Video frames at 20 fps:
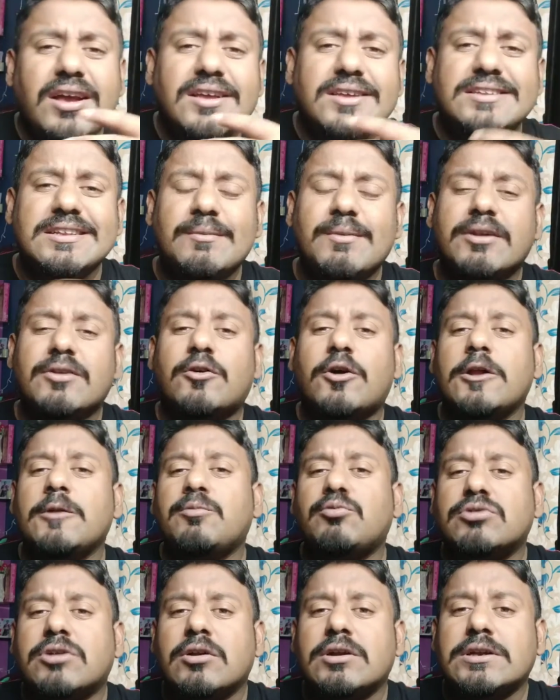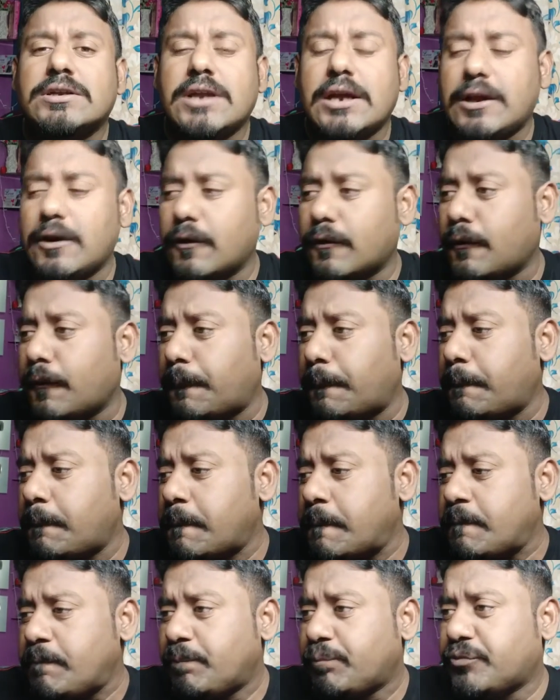সিনেমার গল্পটা অনেকটা এরকম
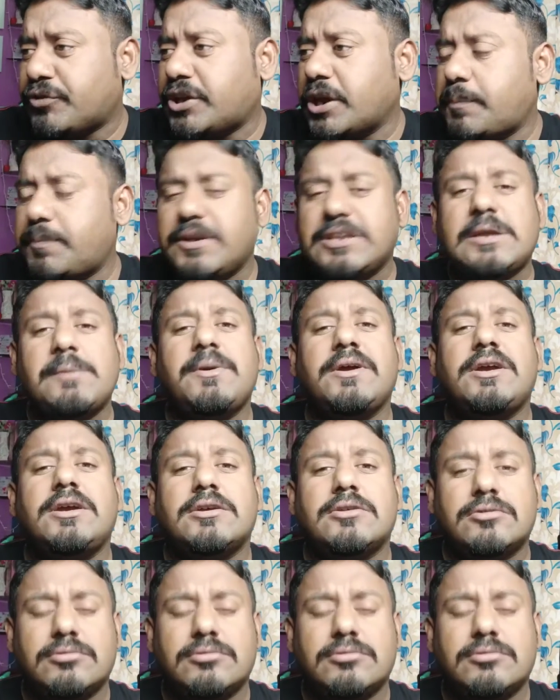যে পৃথিবী